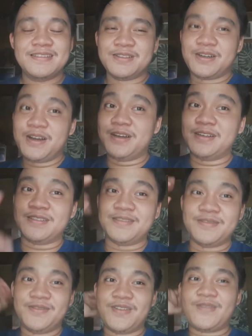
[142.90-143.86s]
So ayun,
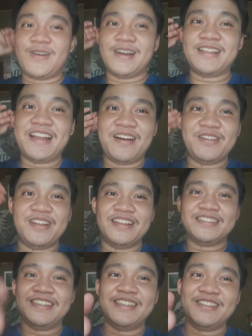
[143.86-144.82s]
papakita ko na
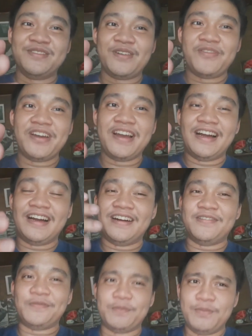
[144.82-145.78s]
lang sa inyo mamaya ang
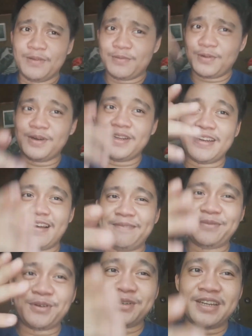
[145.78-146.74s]
before and
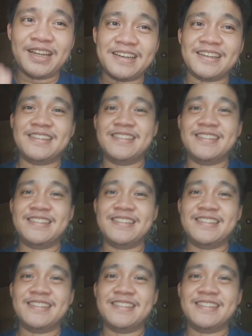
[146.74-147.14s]
after niyan.